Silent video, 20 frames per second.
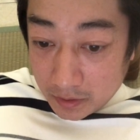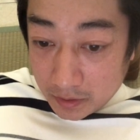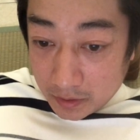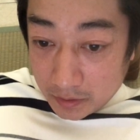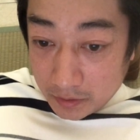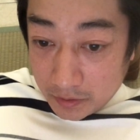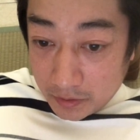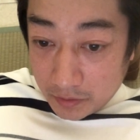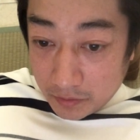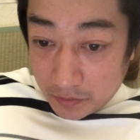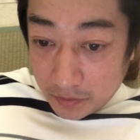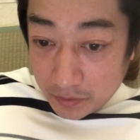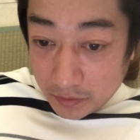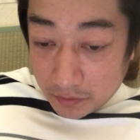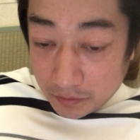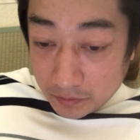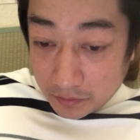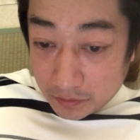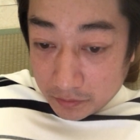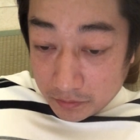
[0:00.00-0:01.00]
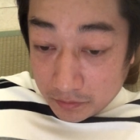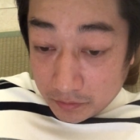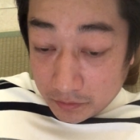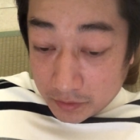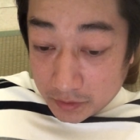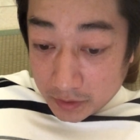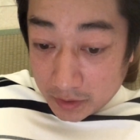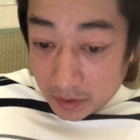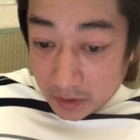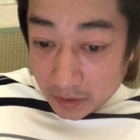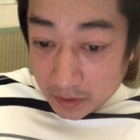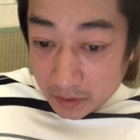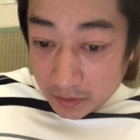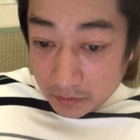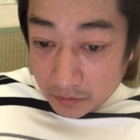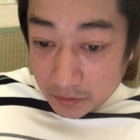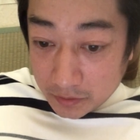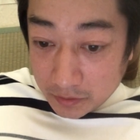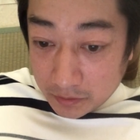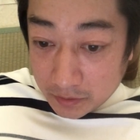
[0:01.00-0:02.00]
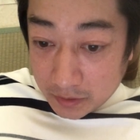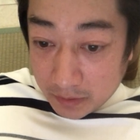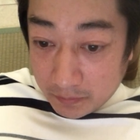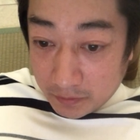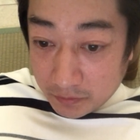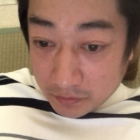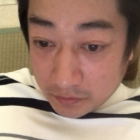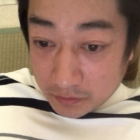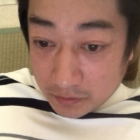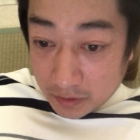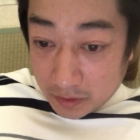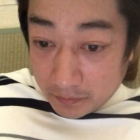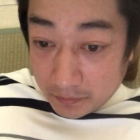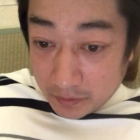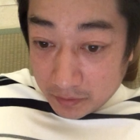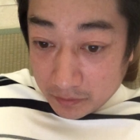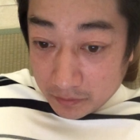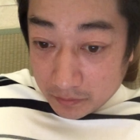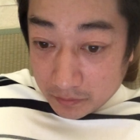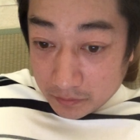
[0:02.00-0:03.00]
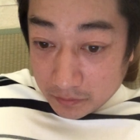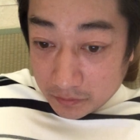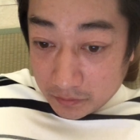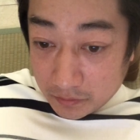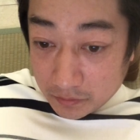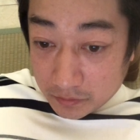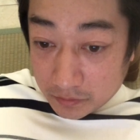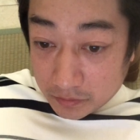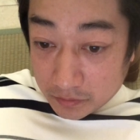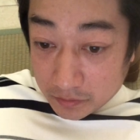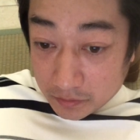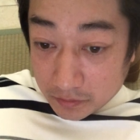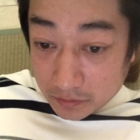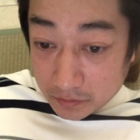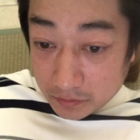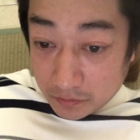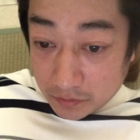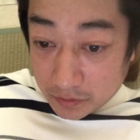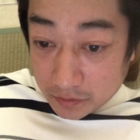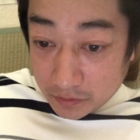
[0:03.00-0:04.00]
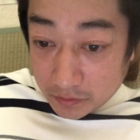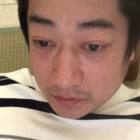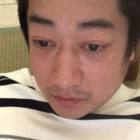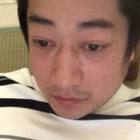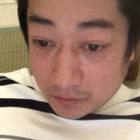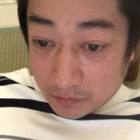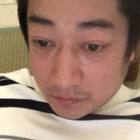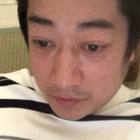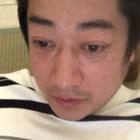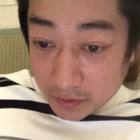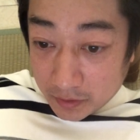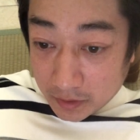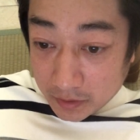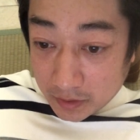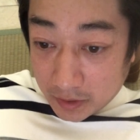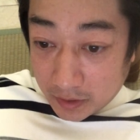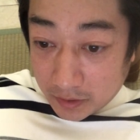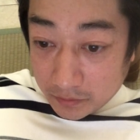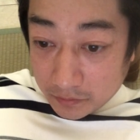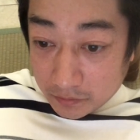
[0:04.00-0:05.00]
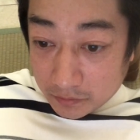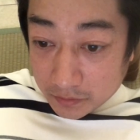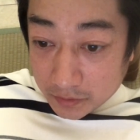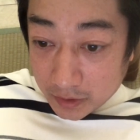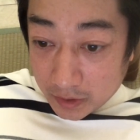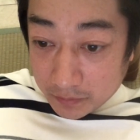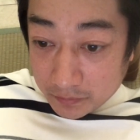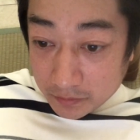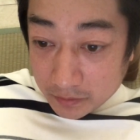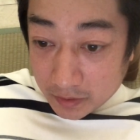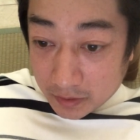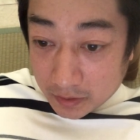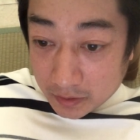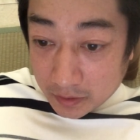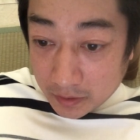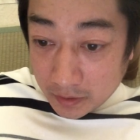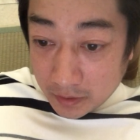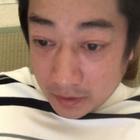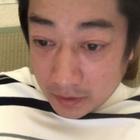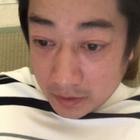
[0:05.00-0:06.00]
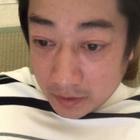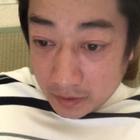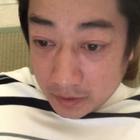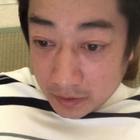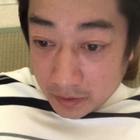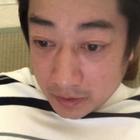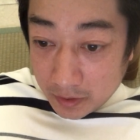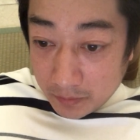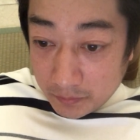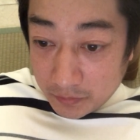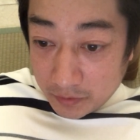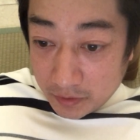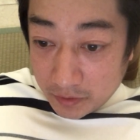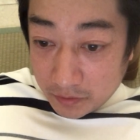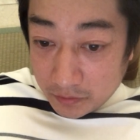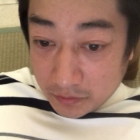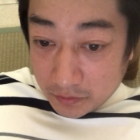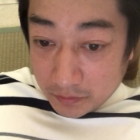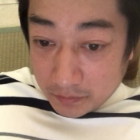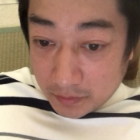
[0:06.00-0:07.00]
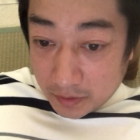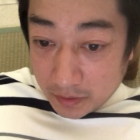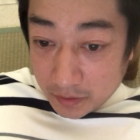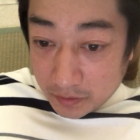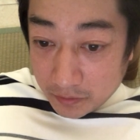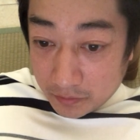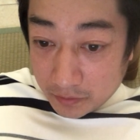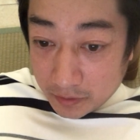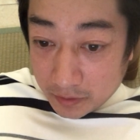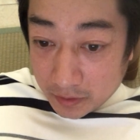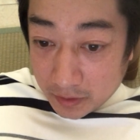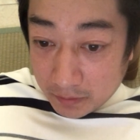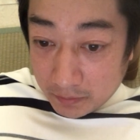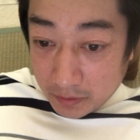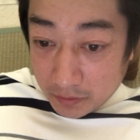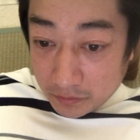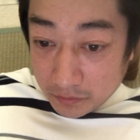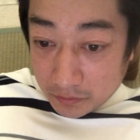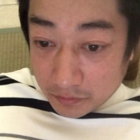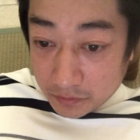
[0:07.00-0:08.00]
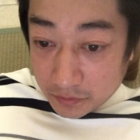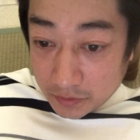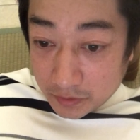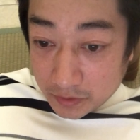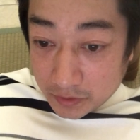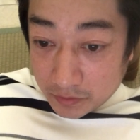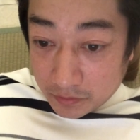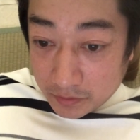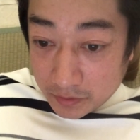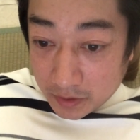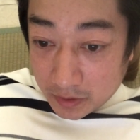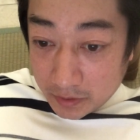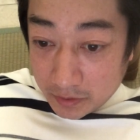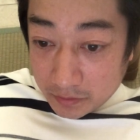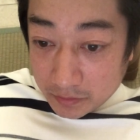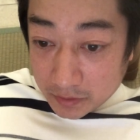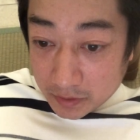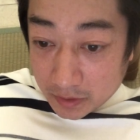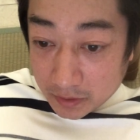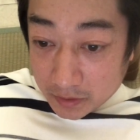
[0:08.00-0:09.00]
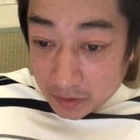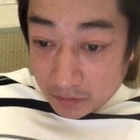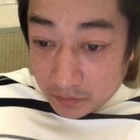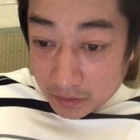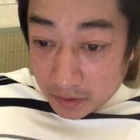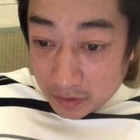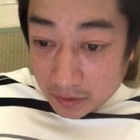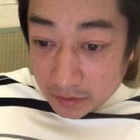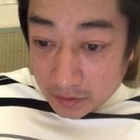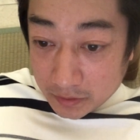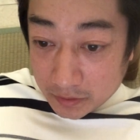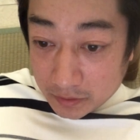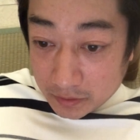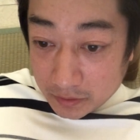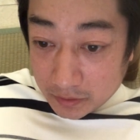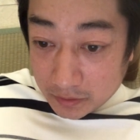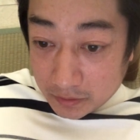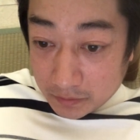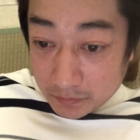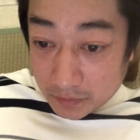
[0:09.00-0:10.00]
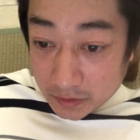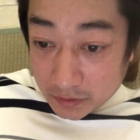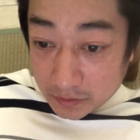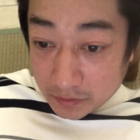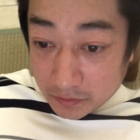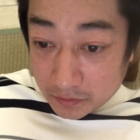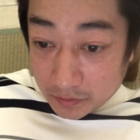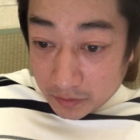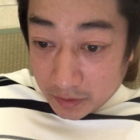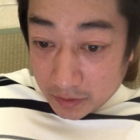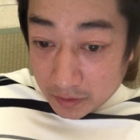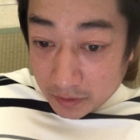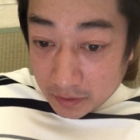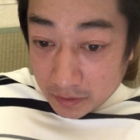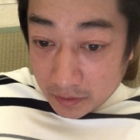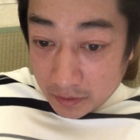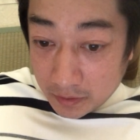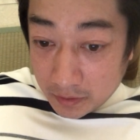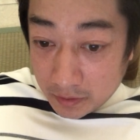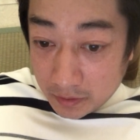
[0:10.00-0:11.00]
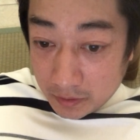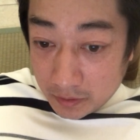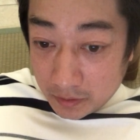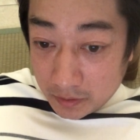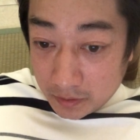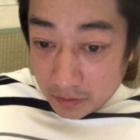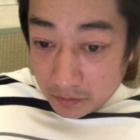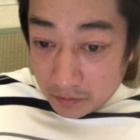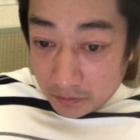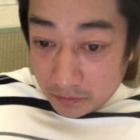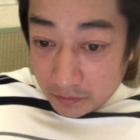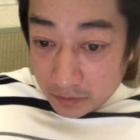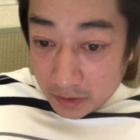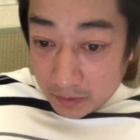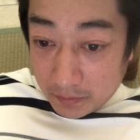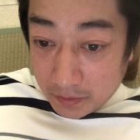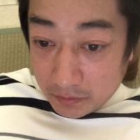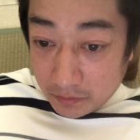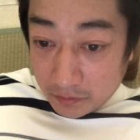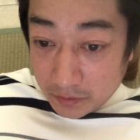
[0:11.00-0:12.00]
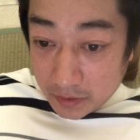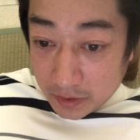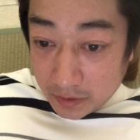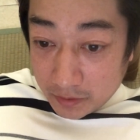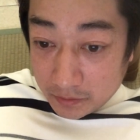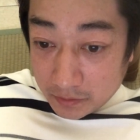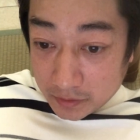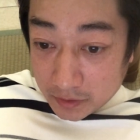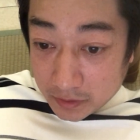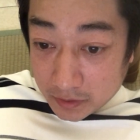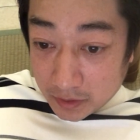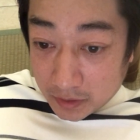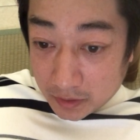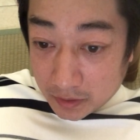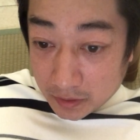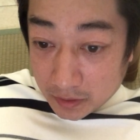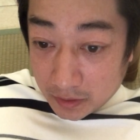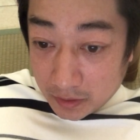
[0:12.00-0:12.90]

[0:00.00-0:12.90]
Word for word: えー、匂いとの違い普通のタバコと比べるとをると燃えたタオルの成分が煙に含まれておりタバコ特有のやにくささを感じますよねこのタバコのやにくささ